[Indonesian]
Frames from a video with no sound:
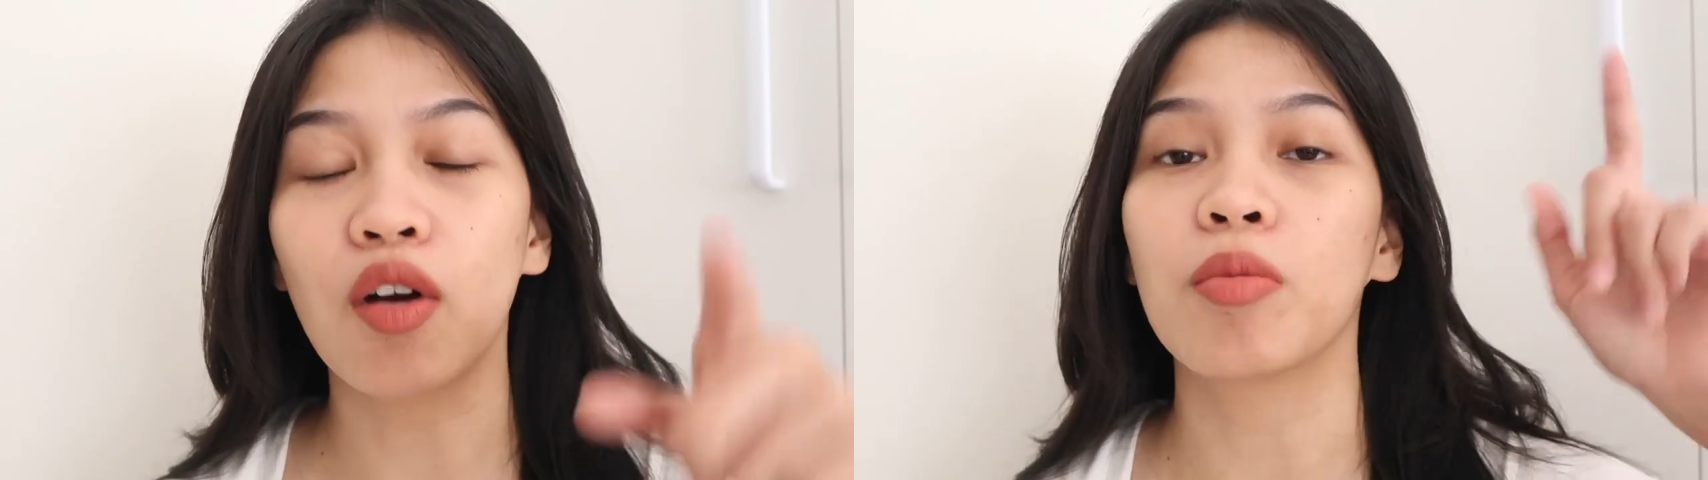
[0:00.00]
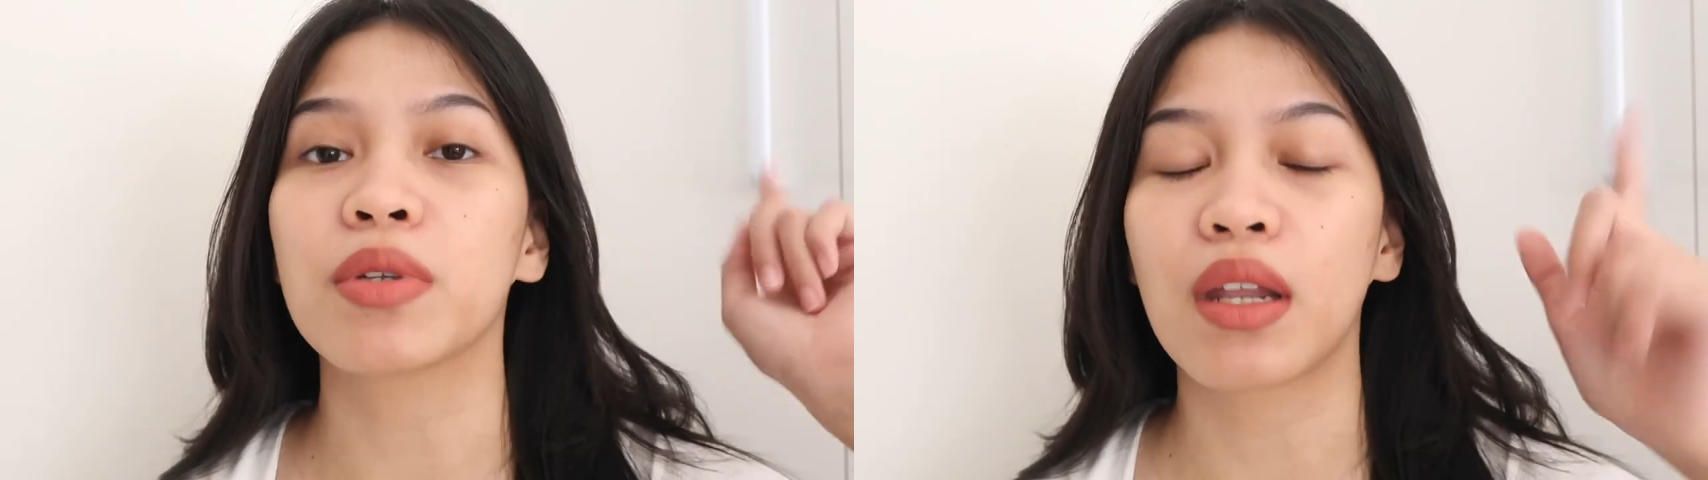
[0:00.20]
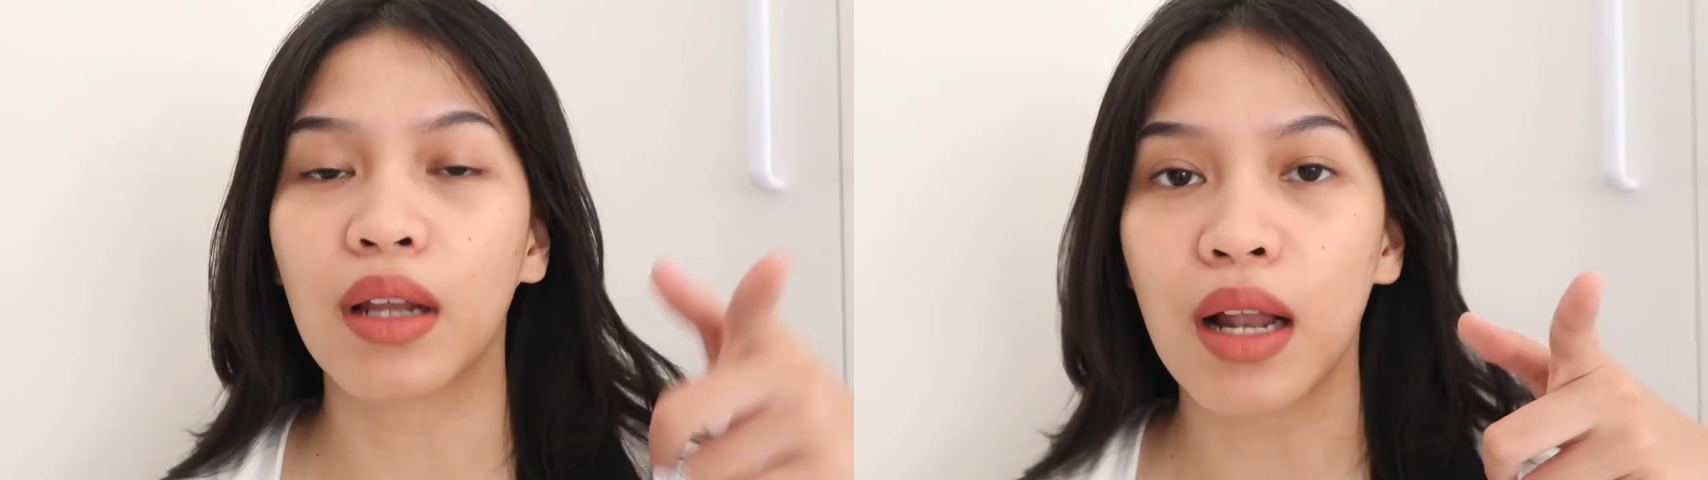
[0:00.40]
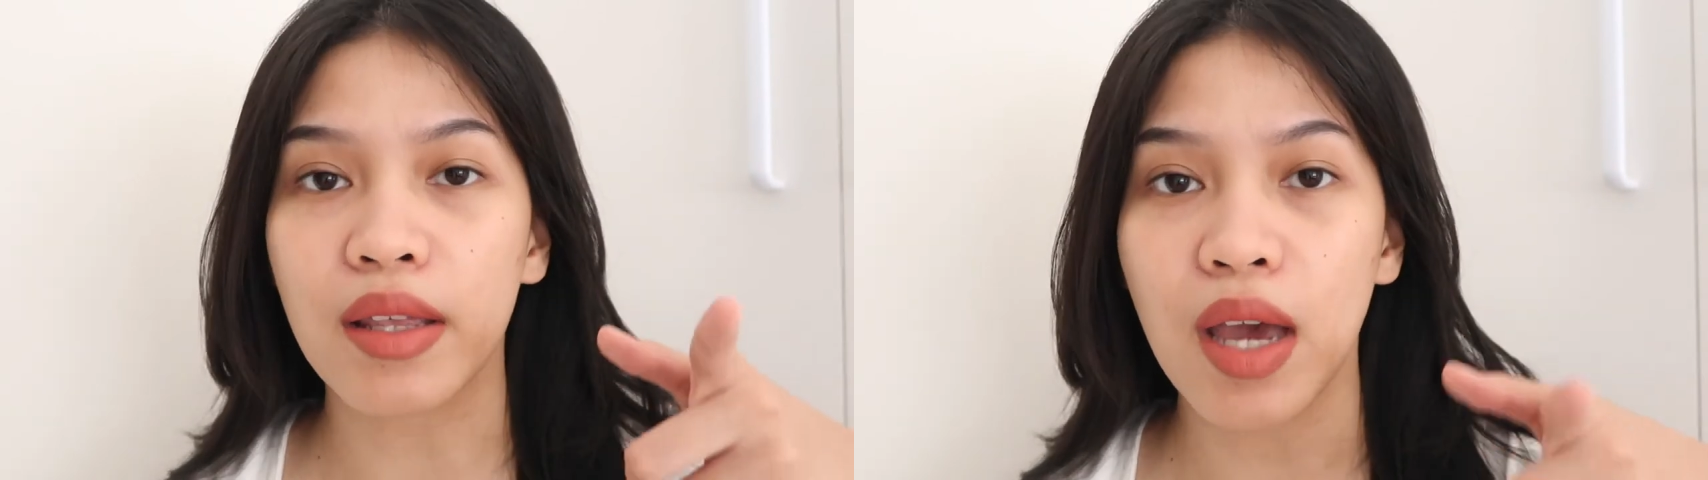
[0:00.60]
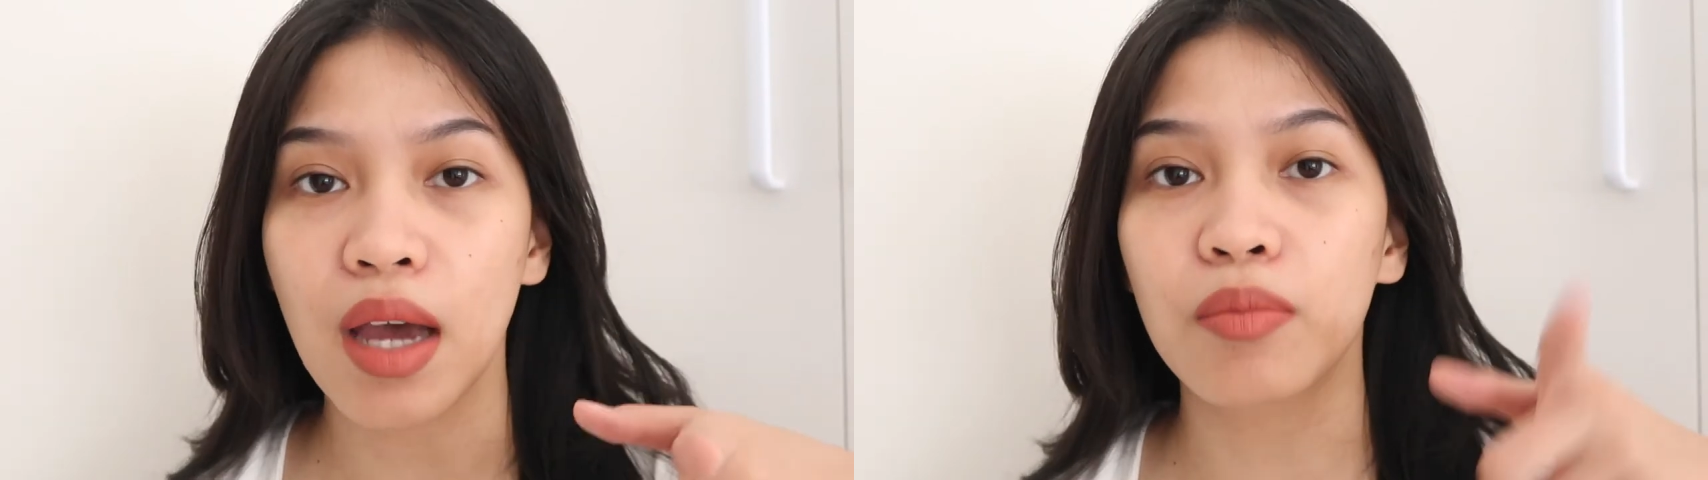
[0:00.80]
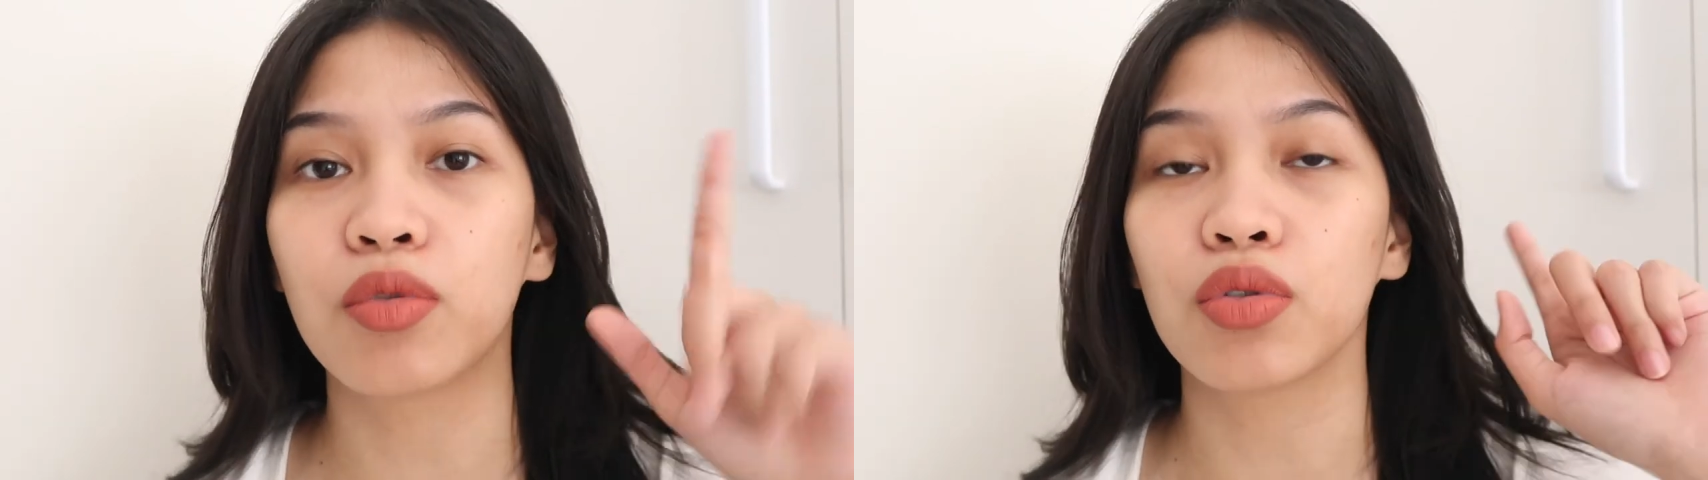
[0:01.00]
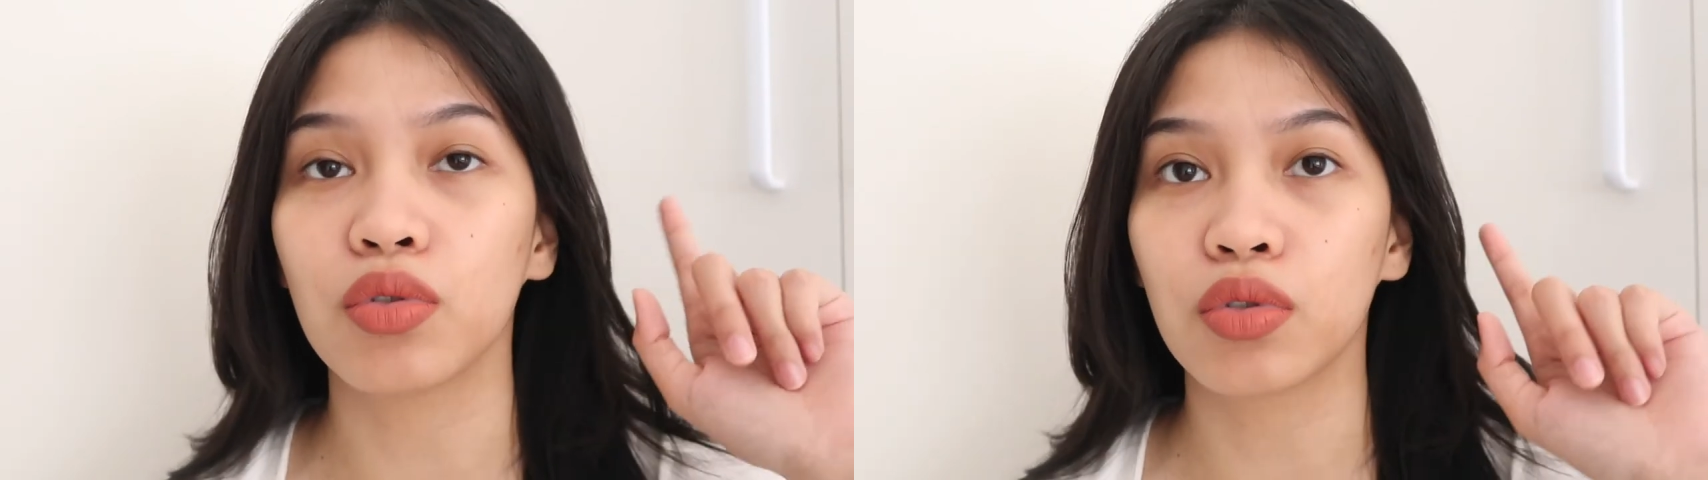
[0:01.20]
kalau misalnya kalian butuh